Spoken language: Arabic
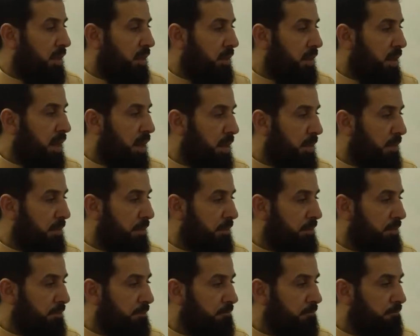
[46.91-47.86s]
طيب
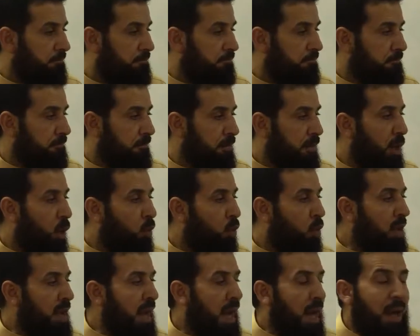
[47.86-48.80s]
لو
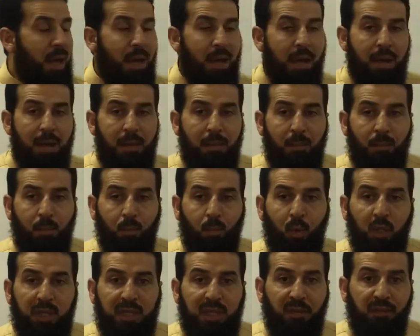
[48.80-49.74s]
قلنا
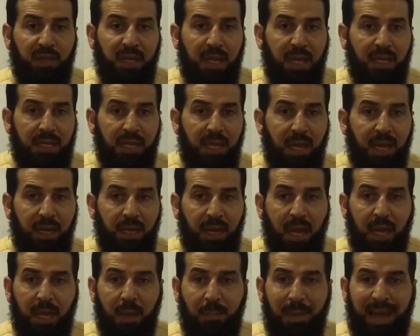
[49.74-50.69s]
متفقتان
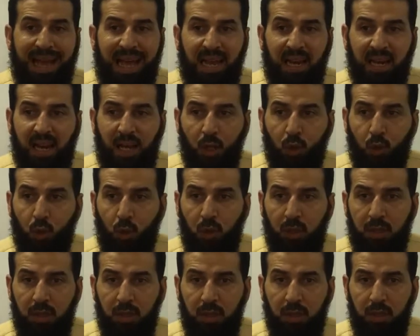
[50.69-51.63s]
كم حالة راح
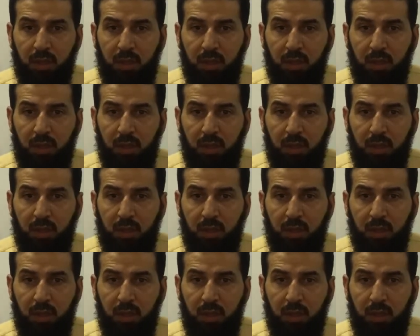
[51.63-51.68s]
تكون